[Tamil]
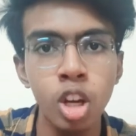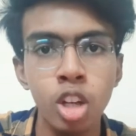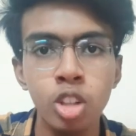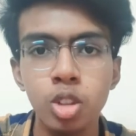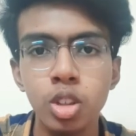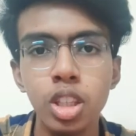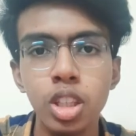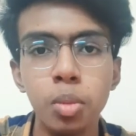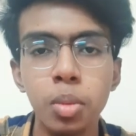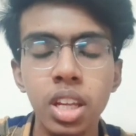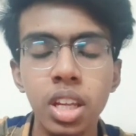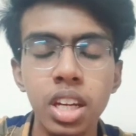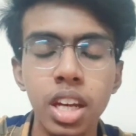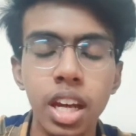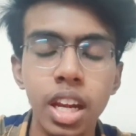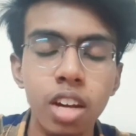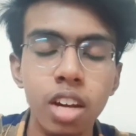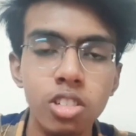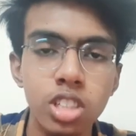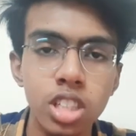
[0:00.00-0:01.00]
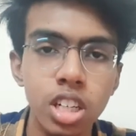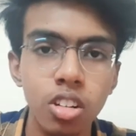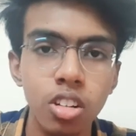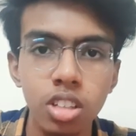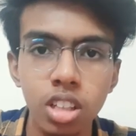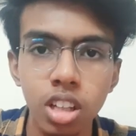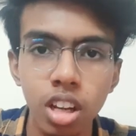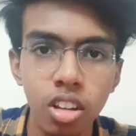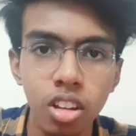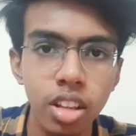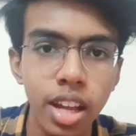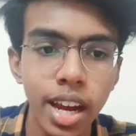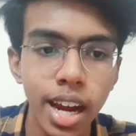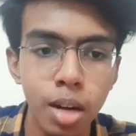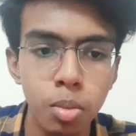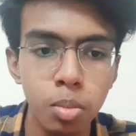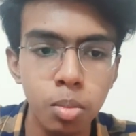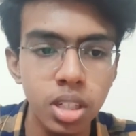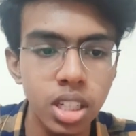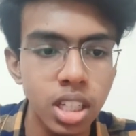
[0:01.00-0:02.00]
ஸோ இந்த மாதிரி நிறையா விஷயங்கள் வந்து இதில் வந்து
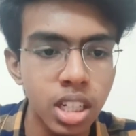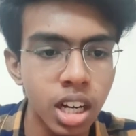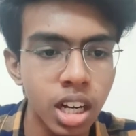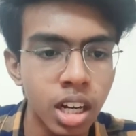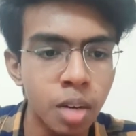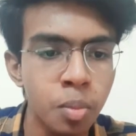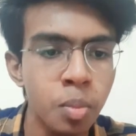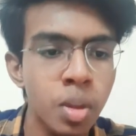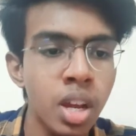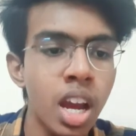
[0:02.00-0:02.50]
ஆட் பண்ணியிருக்காங்க